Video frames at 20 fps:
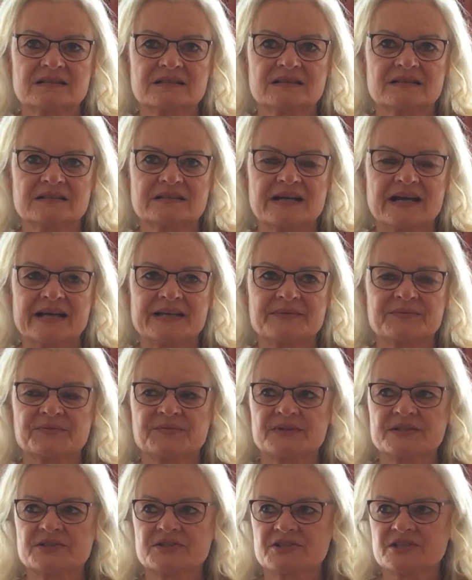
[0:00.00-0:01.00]
in deinem
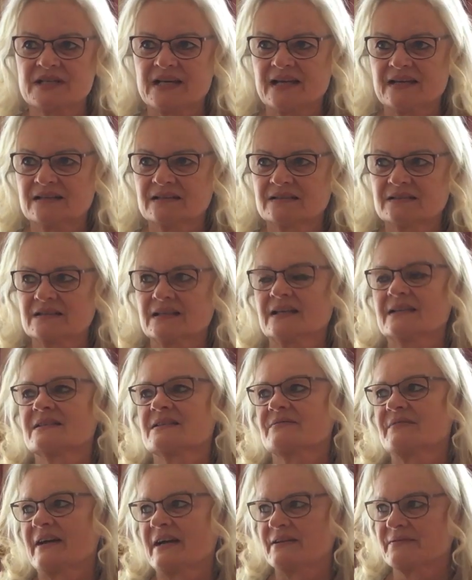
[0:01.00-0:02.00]
Verstand ein
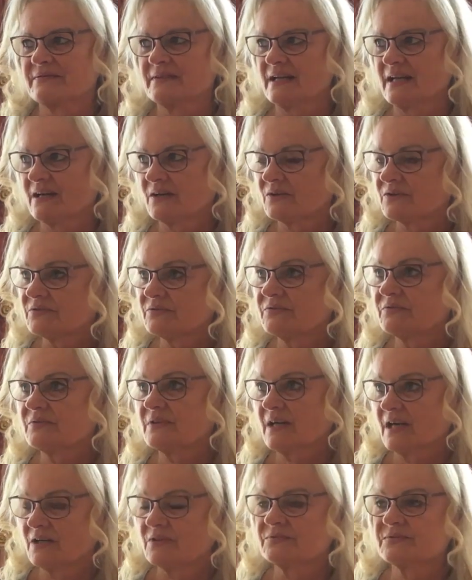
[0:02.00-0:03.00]
Zweifel auf,
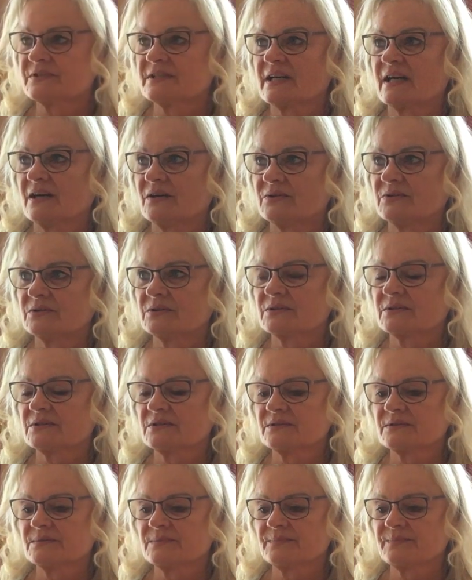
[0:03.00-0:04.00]

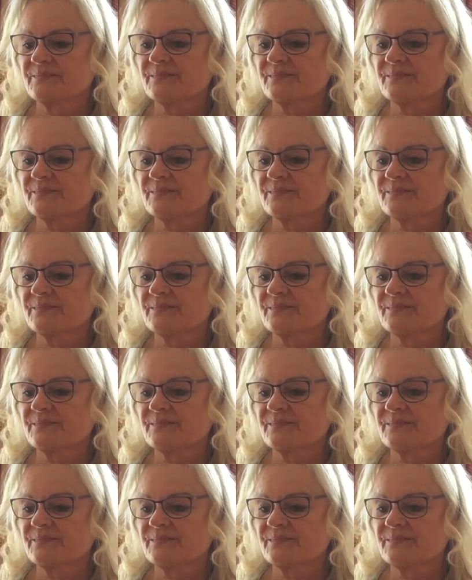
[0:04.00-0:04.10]
auftaucht,